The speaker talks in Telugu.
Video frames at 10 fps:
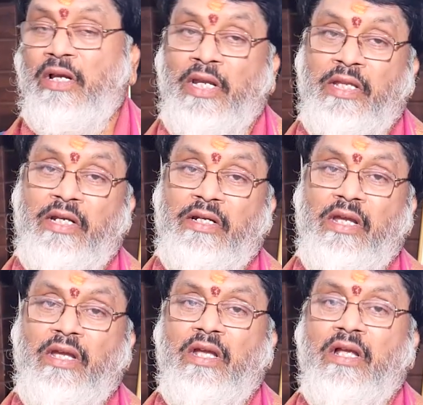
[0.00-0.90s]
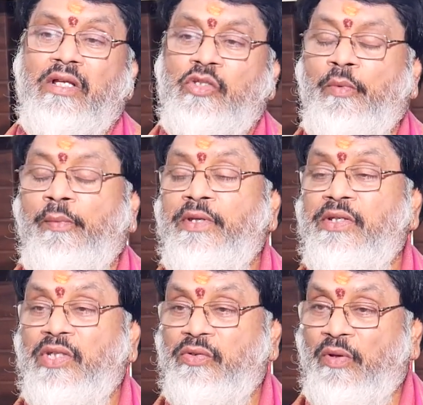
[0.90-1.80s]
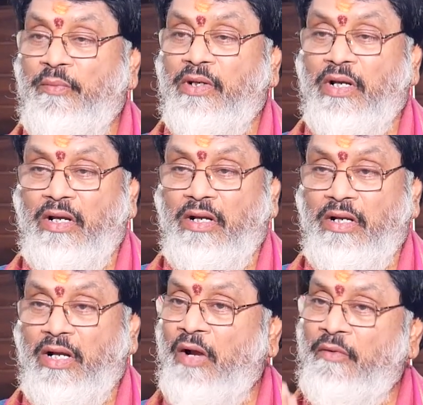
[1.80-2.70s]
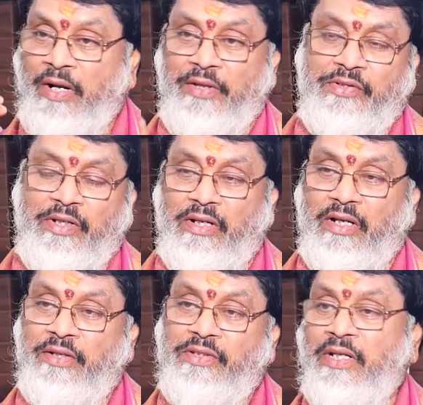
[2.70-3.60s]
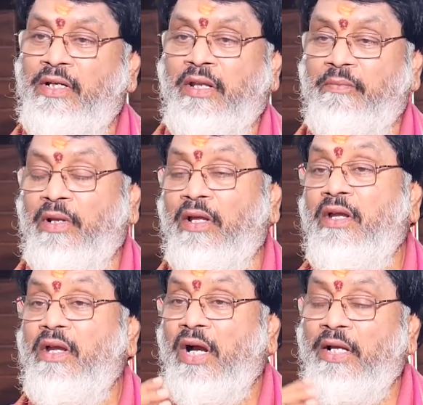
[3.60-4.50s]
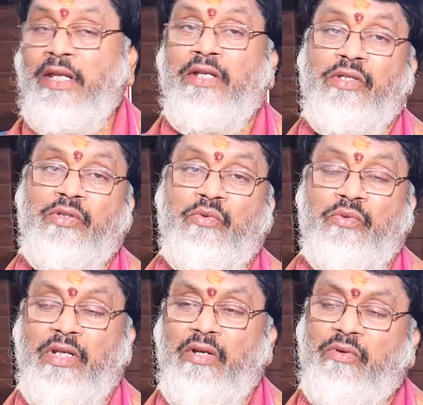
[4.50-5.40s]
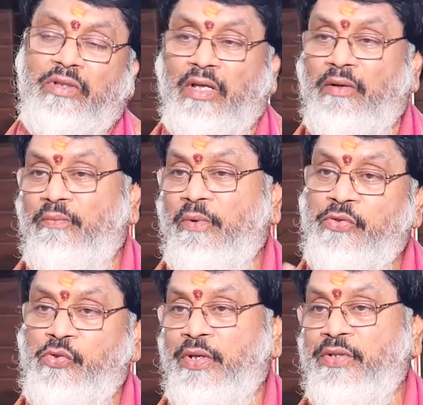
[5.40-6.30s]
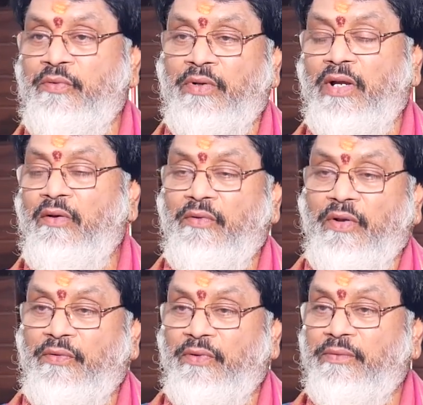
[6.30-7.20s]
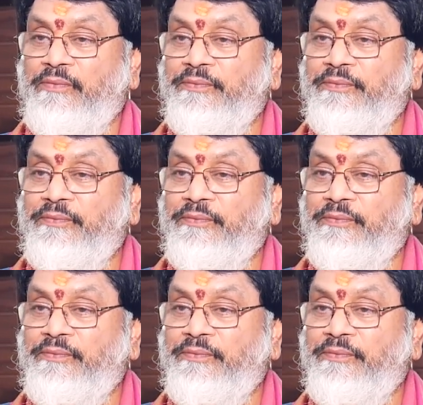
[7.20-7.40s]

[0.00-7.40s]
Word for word: లేదంటే సుబ్రహ్మణ్యేశ్వర స్వామి యొక్క ఆవరణ అర్చన అర్చన అంటారు అప్పుడు అదైనా చేసుకుంటే కొంత పాజిటివ్ అనేది చూడడానికి అవకాశం